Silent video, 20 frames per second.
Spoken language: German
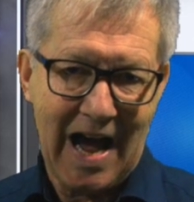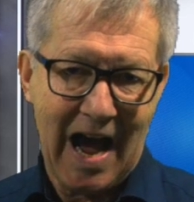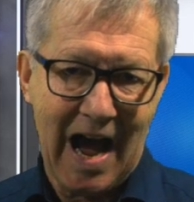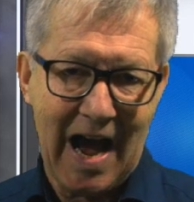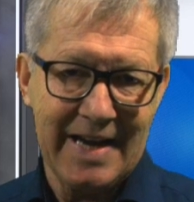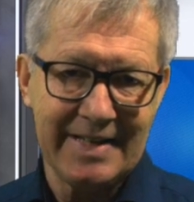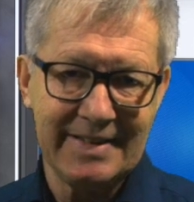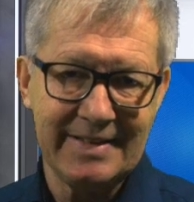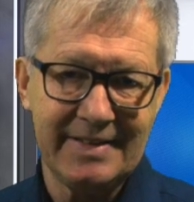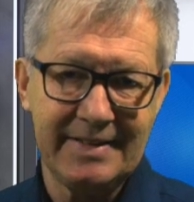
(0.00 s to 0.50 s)

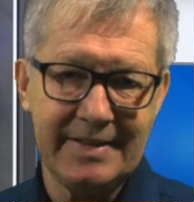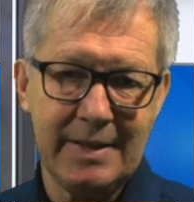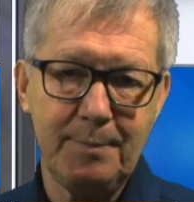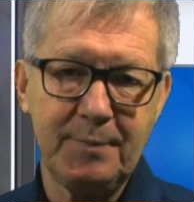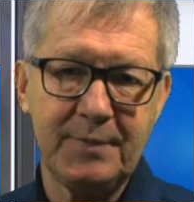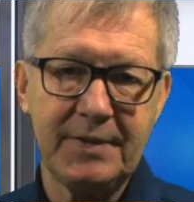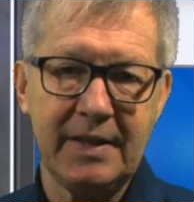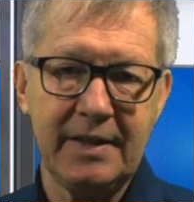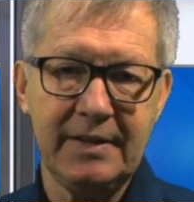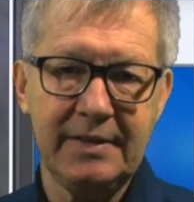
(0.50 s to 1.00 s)
Ein
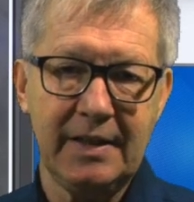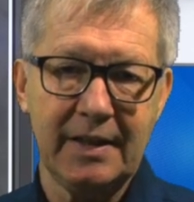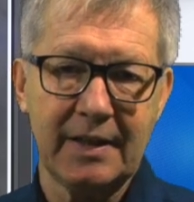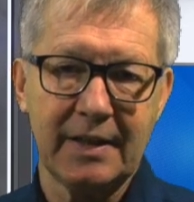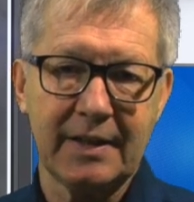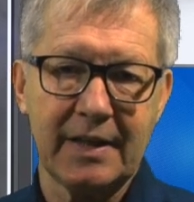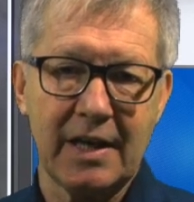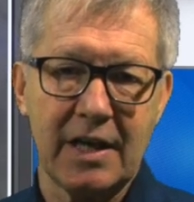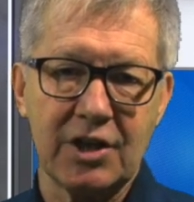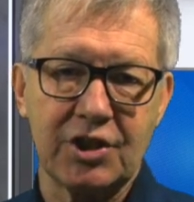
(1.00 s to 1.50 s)

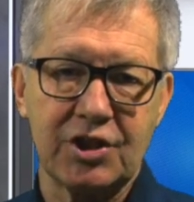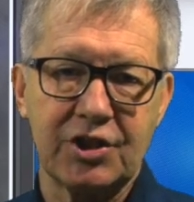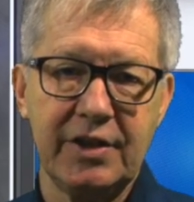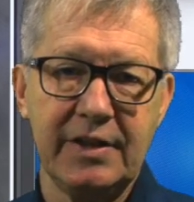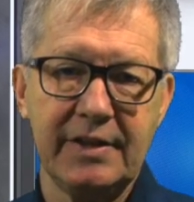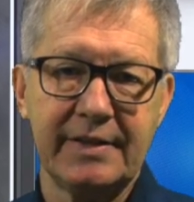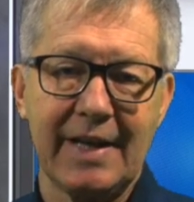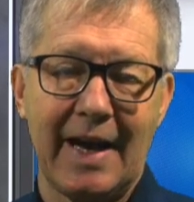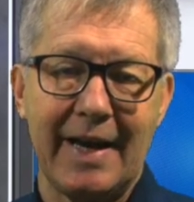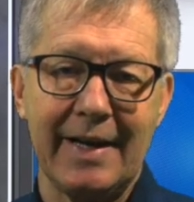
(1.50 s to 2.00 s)
17-Jähriger
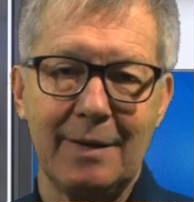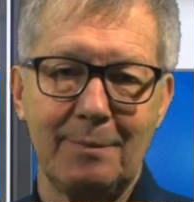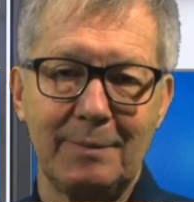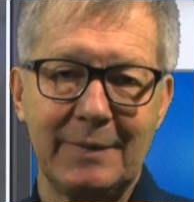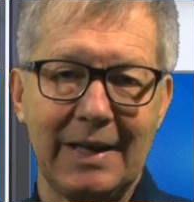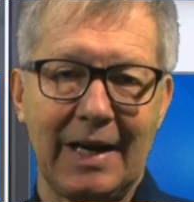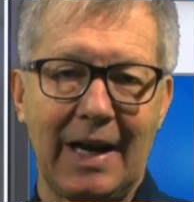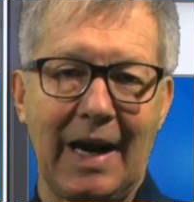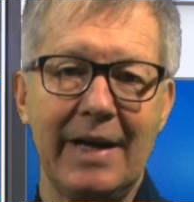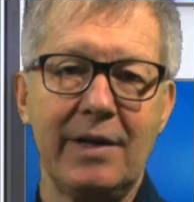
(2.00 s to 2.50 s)
stieß
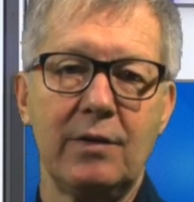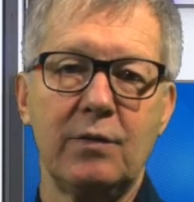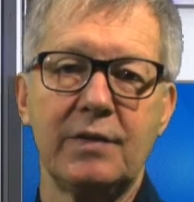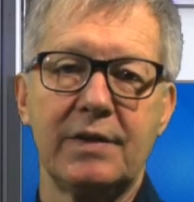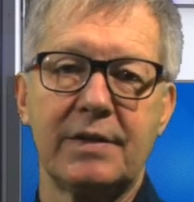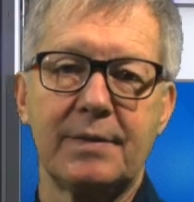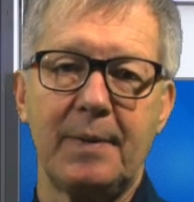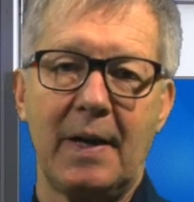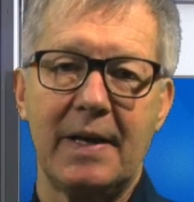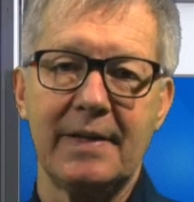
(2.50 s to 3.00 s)
einem
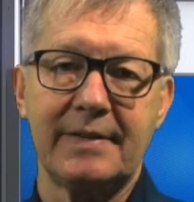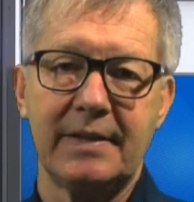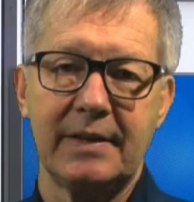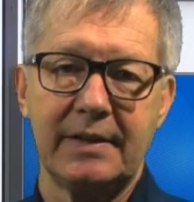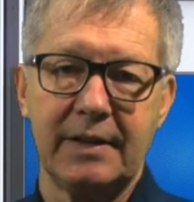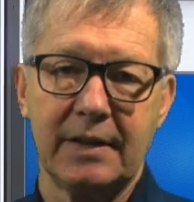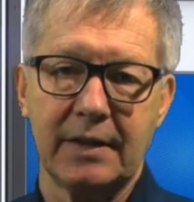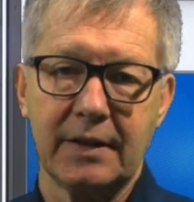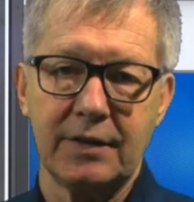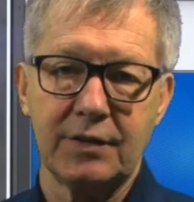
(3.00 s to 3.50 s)

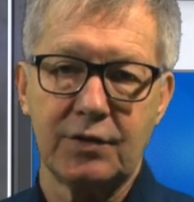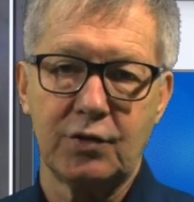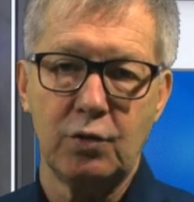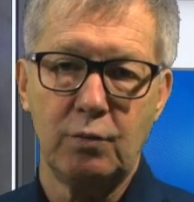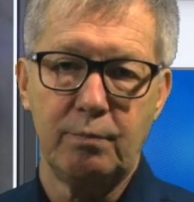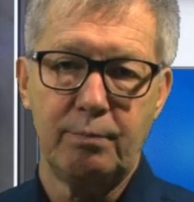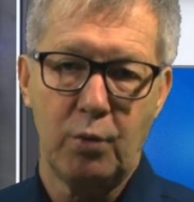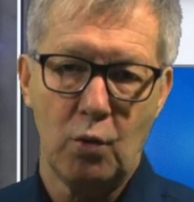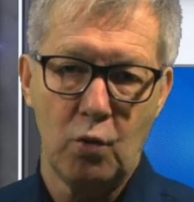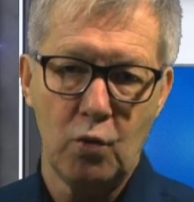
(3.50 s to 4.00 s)
23-Jährigen
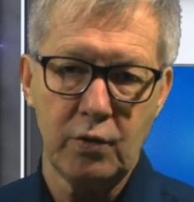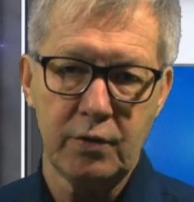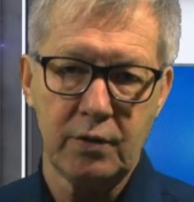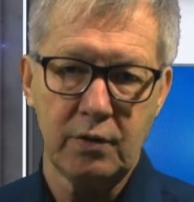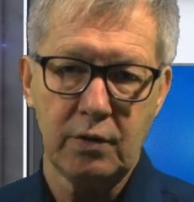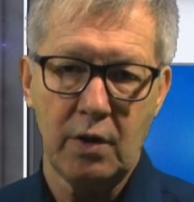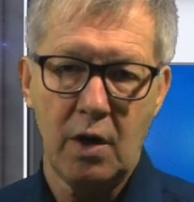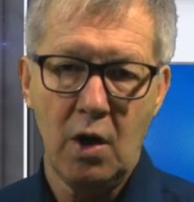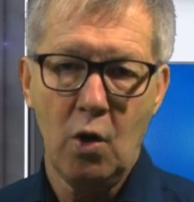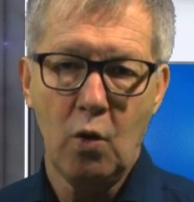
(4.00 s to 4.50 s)
zu
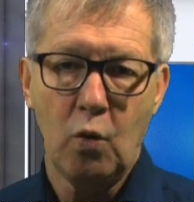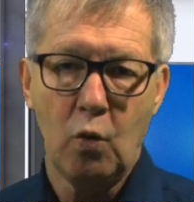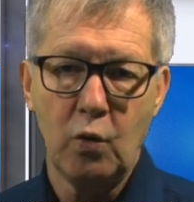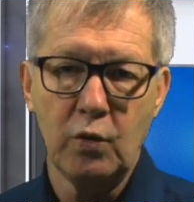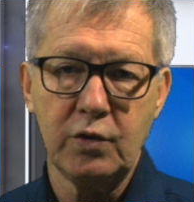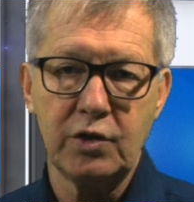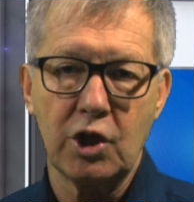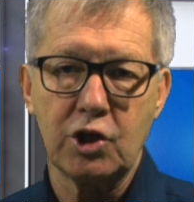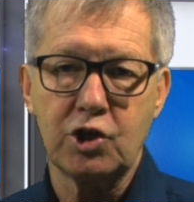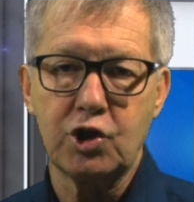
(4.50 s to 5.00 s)
Boden
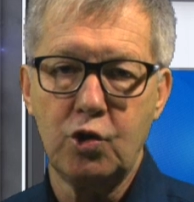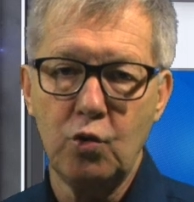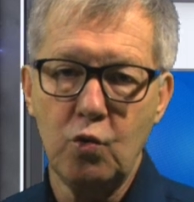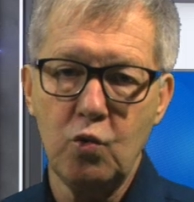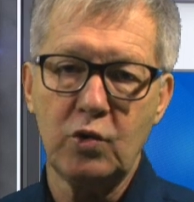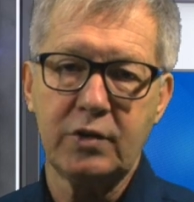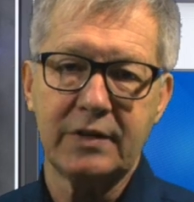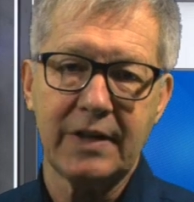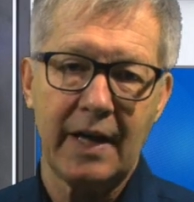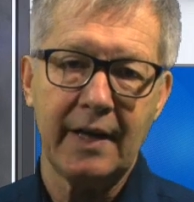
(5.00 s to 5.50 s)
und
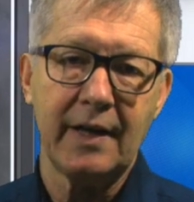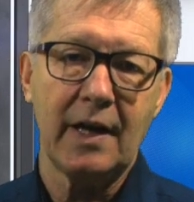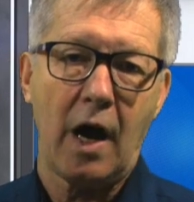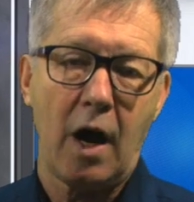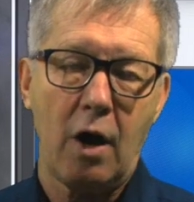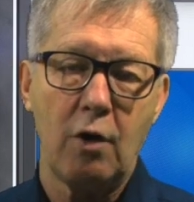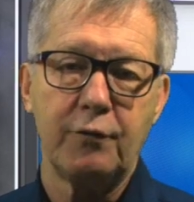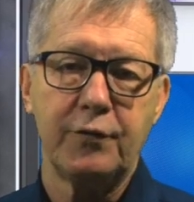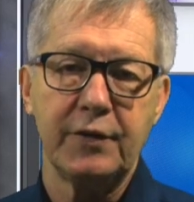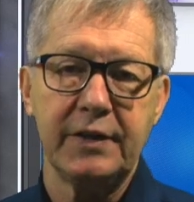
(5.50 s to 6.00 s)
schlug dann
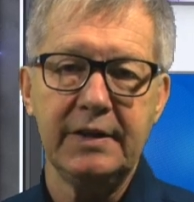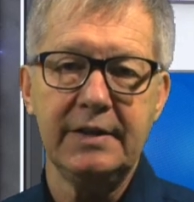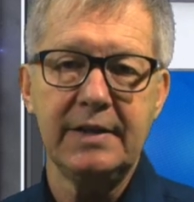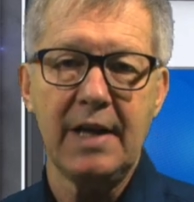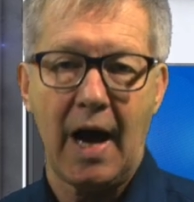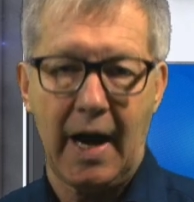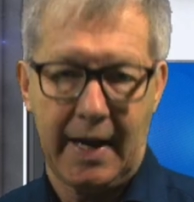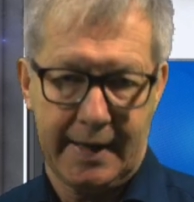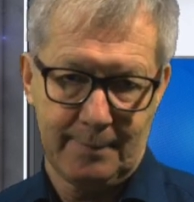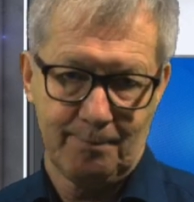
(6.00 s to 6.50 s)
auf
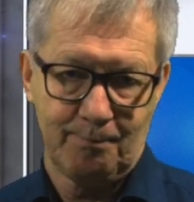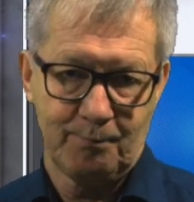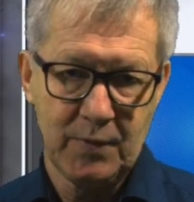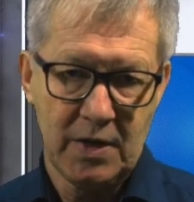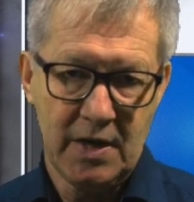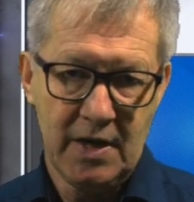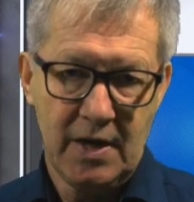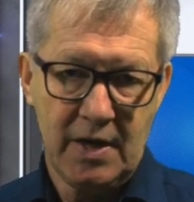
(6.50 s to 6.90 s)
ihn ein.